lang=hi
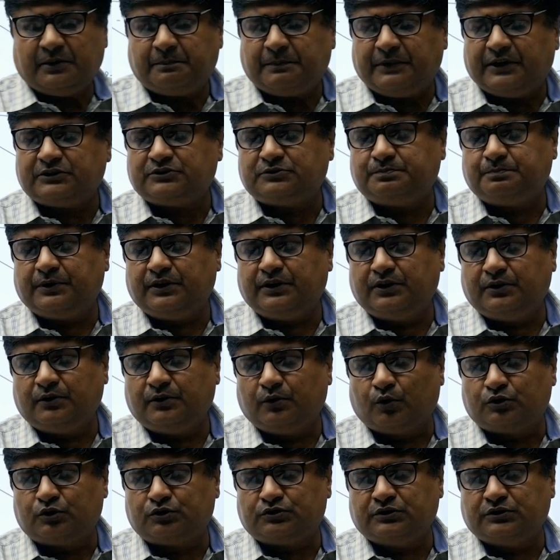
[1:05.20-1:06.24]
प्लस
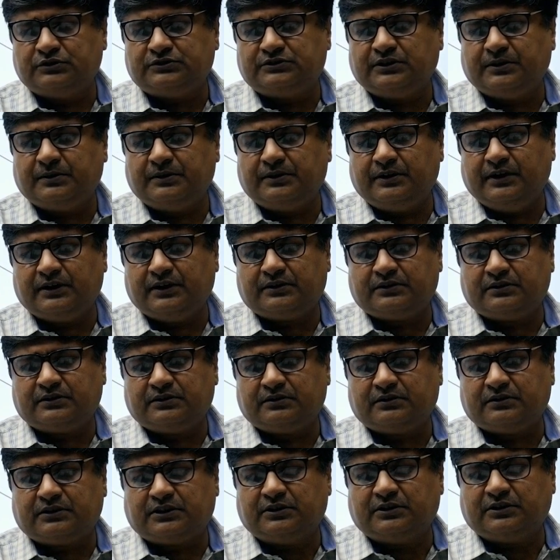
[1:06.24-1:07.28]
नोट्स इससे एक
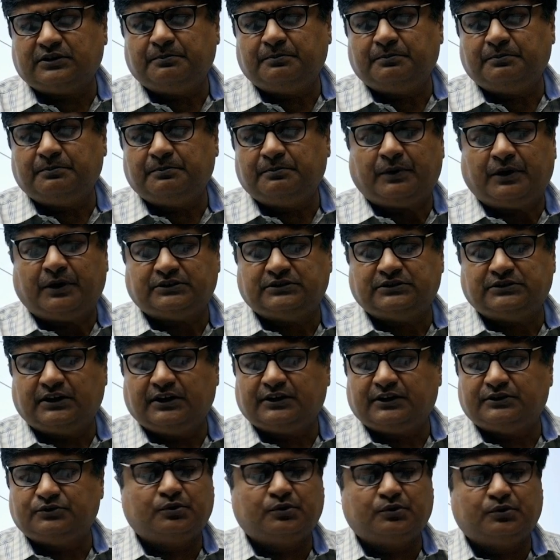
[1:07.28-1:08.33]
कदम भी आपको बाहर जाने
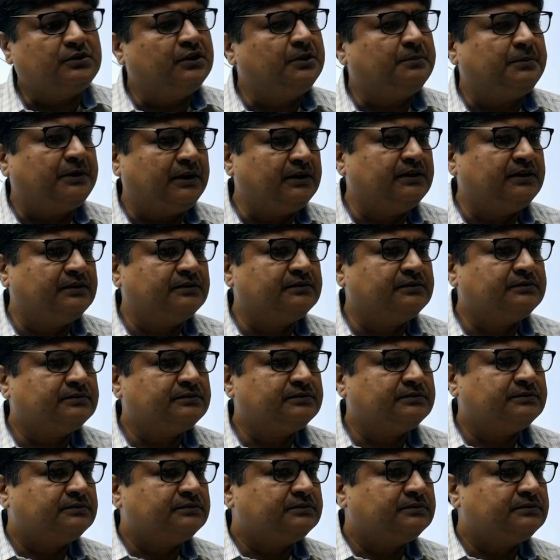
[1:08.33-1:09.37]
की जरूरत नहीं पड़ेगी
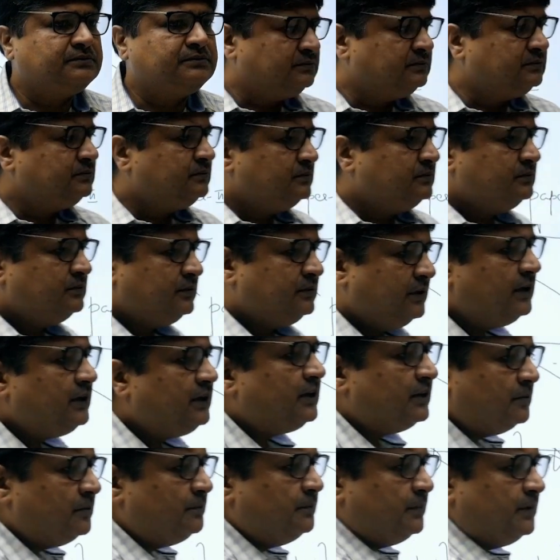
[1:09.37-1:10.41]
एक
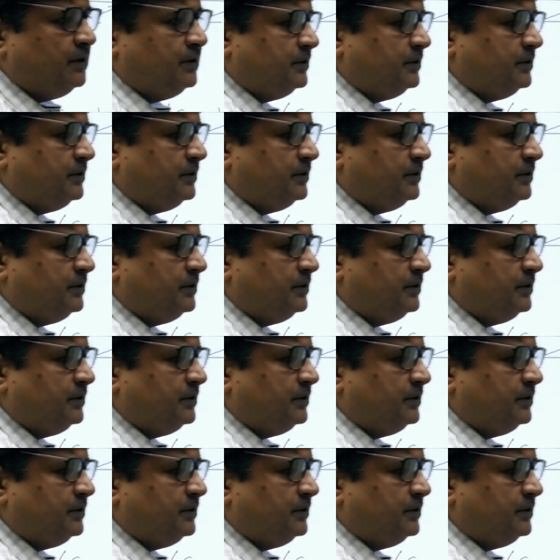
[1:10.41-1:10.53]
कदम भी